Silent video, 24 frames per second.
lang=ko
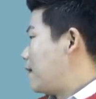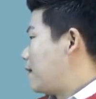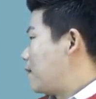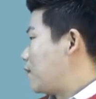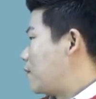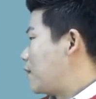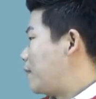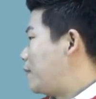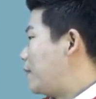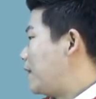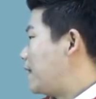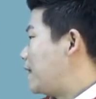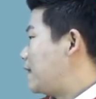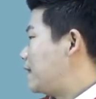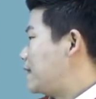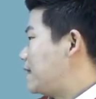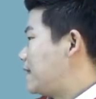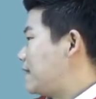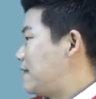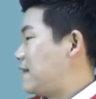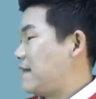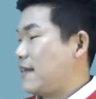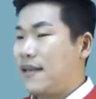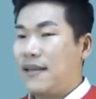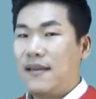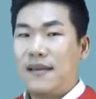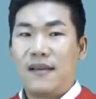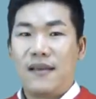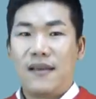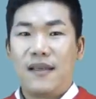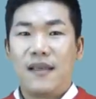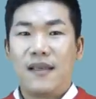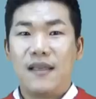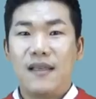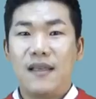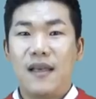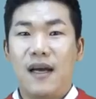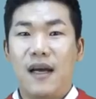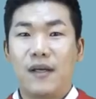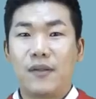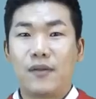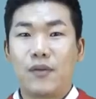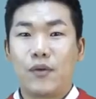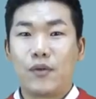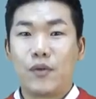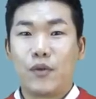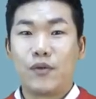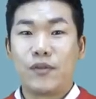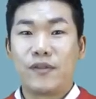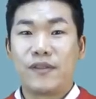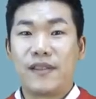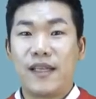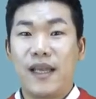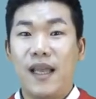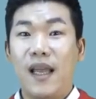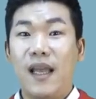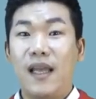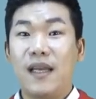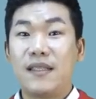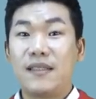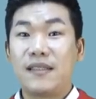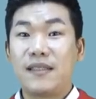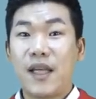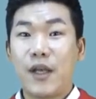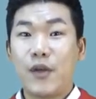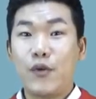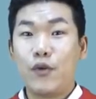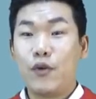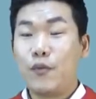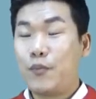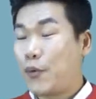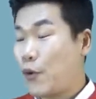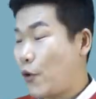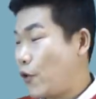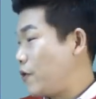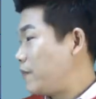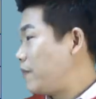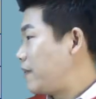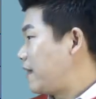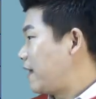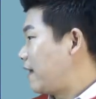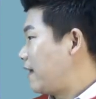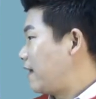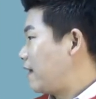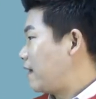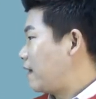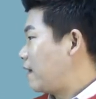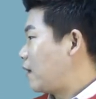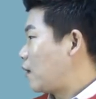그리고 이번에는 이제 양도소득세 세율 표입니다.